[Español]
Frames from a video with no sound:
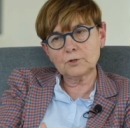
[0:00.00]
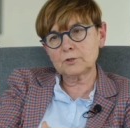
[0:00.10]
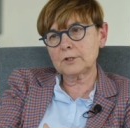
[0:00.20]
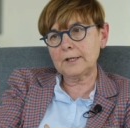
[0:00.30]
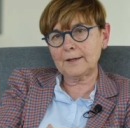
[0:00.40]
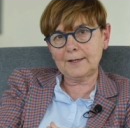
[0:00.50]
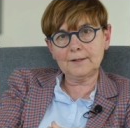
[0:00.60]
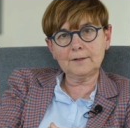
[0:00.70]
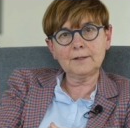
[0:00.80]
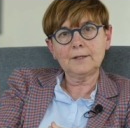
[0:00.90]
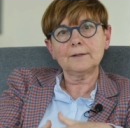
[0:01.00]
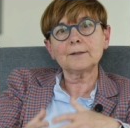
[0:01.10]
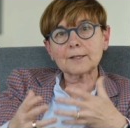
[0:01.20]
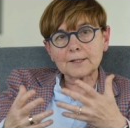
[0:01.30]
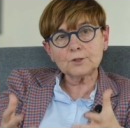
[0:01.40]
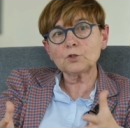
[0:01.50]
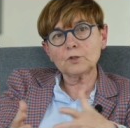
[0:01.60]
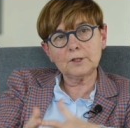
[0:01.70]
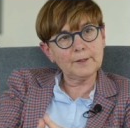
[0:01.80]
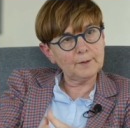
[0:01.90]
Yo creo que el gran
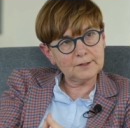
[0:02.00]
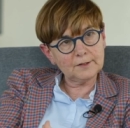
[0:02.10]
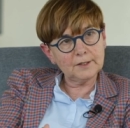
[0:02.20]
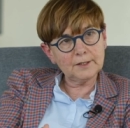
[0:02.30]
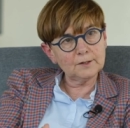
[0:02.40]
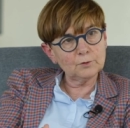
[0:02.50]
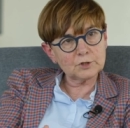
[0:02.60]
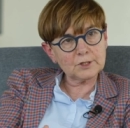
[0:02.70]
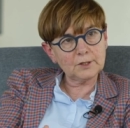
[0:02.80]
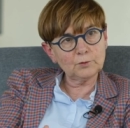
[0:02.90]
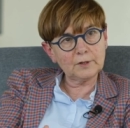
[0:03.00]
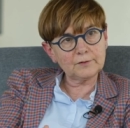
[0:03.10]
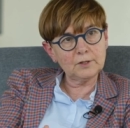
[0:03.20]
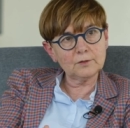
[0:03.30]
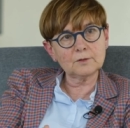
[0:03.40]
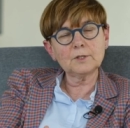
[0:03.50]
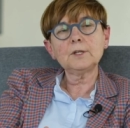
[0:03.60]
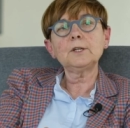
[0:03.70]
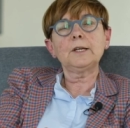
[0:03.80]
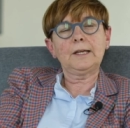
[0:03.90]
reto del debate de nuestra educación
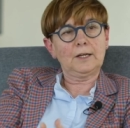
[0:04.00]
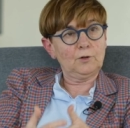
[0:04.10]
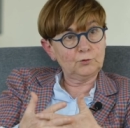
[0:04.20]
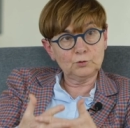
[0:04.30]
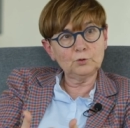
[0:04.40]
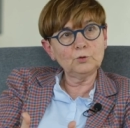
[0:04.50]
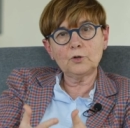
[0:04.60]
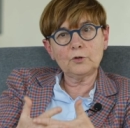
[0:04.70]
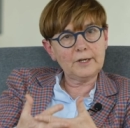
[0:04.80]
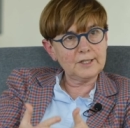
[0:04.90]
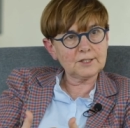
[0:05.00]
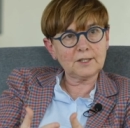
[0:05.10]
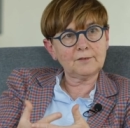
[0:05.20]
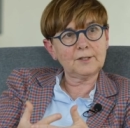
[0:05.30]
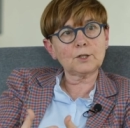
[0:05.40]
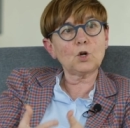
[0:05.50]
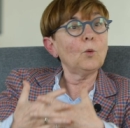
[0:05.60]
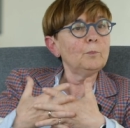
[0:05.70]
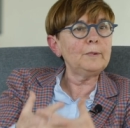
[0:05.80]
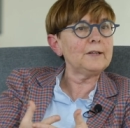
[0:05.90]
en el futuro es hacer
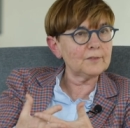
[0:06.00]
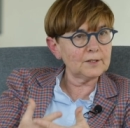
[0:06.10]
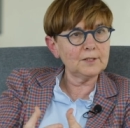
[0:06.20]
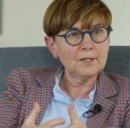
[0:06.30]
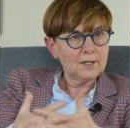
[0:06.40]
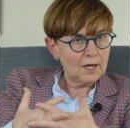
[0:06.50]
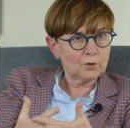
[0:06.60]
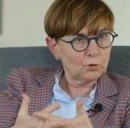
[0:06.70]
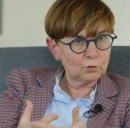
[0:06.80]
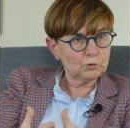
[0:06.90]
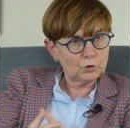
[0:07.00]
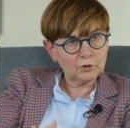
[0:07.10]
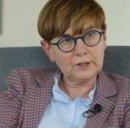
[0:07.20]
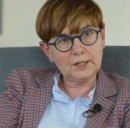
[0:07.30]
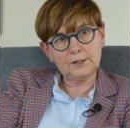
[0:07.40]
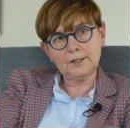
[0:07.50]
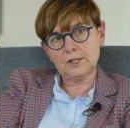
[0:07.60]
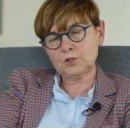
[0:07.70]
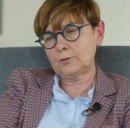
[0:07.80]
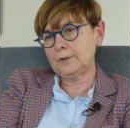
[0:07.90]
cómplice al conjunto general de
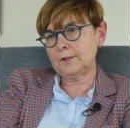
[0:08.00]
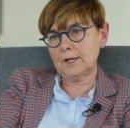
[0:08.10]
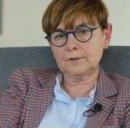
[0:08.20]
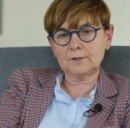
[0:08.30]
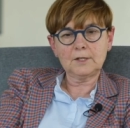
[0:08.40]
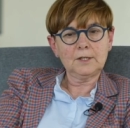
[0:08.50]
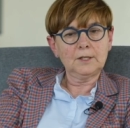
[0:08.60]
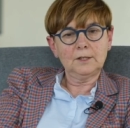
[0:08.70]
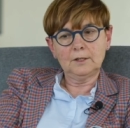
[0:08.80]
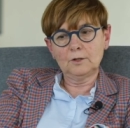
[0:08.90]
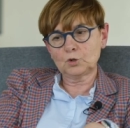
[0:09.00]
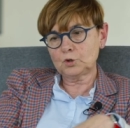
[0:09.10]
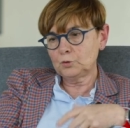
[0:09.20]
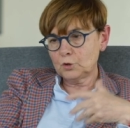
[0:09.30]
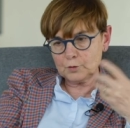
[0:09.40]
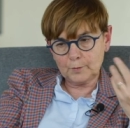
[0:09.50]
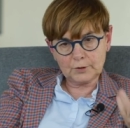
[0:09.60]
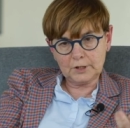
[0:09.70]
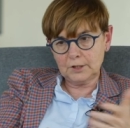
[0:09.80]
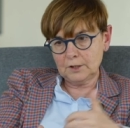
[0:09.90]
la sociedad. Eh, los unos
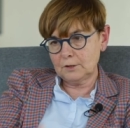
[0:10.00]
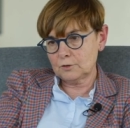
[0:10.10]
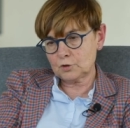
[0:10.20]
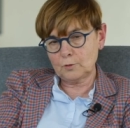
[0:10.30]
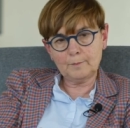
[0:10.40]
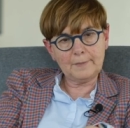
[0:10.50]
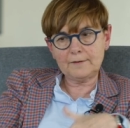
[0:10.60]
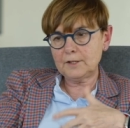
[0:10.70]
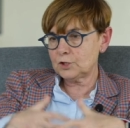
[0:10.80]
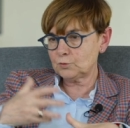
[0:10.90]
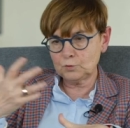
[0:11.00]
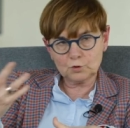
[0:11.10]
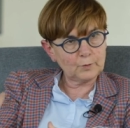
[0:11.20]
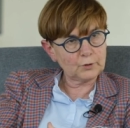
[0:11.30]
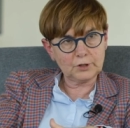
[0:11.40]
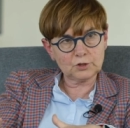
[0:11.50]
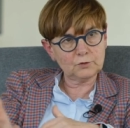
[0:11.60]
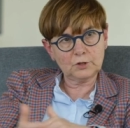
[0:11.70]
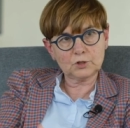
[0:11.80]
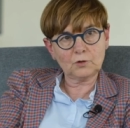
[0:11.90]
porque son padres, unos porque
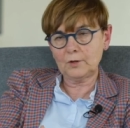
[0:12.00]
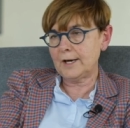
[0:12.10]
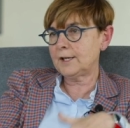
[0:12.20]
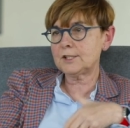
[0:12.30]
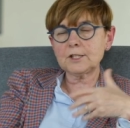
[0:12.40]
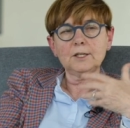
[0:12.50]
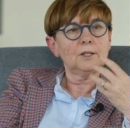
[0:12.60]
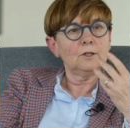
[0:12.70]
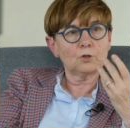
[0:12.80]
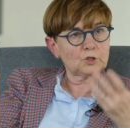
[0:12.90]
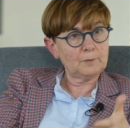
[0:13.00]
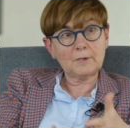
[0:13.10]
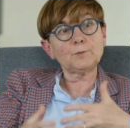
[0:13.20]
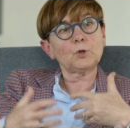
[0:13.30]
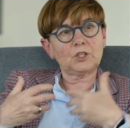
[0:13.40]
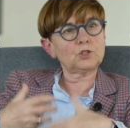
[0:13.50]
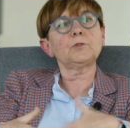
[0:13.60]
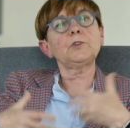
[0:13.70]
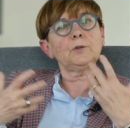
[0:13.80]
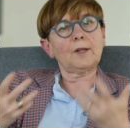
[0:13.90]
son escolares, los demás porque
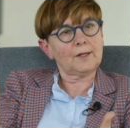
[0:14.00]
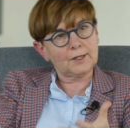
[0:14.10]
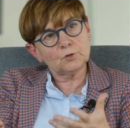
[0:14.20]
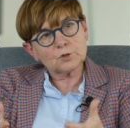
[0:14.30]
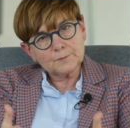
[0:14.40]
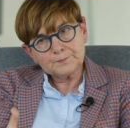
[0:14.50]
son ciudadanos